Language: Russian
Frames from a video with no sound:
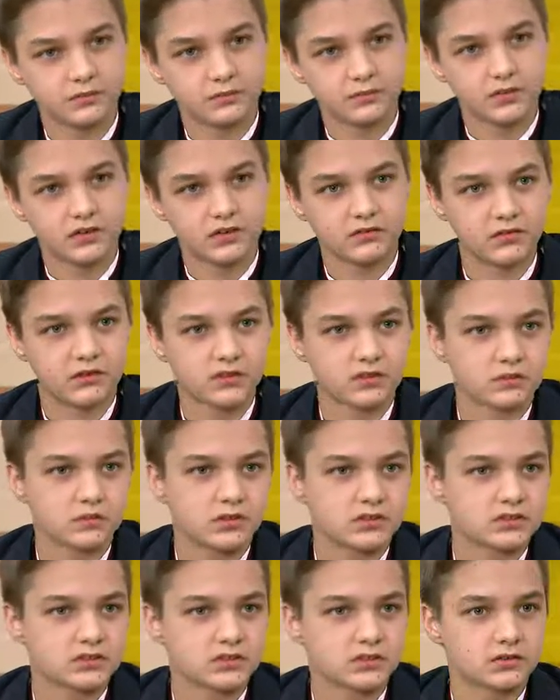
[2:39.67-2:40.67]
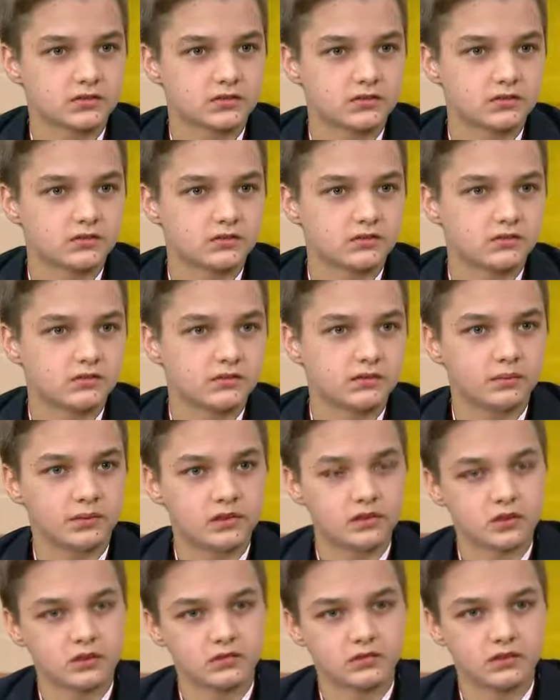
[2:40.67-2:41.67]
перед выходом на сцену
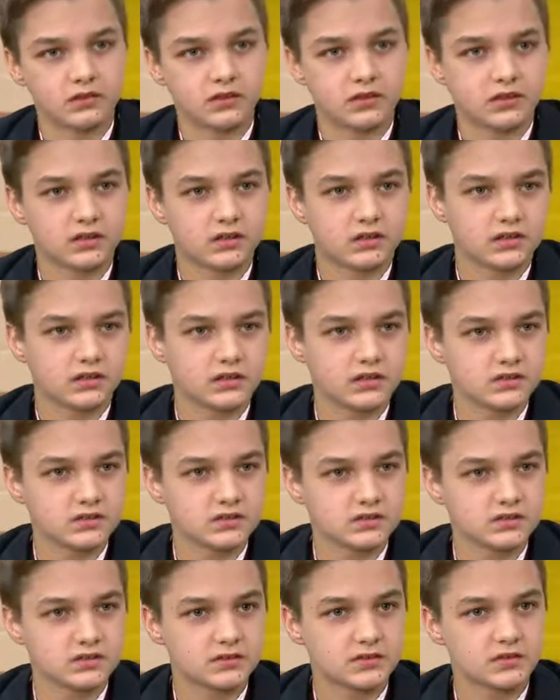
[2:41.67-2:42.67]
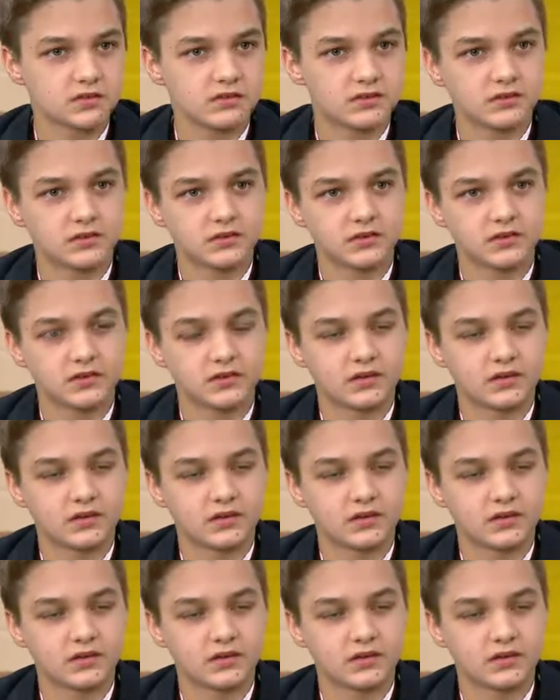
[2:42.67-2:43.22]
небольшое волнение есть, но